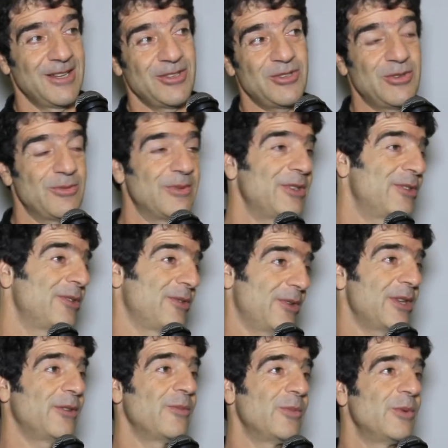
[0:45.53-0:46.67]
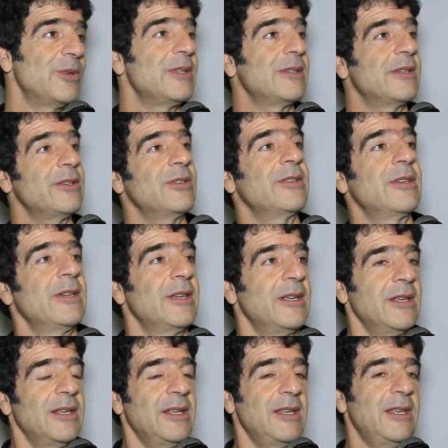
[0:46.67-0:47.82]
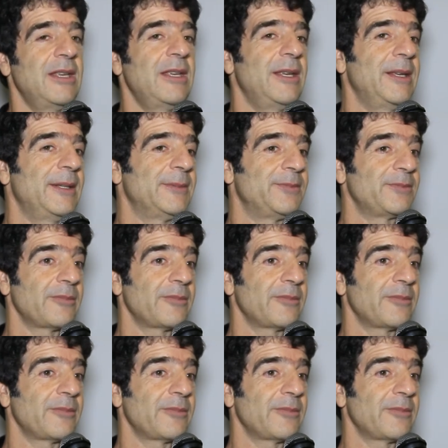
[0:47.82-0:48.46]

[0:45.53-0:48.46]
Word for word: tinha umas 18 músicas, e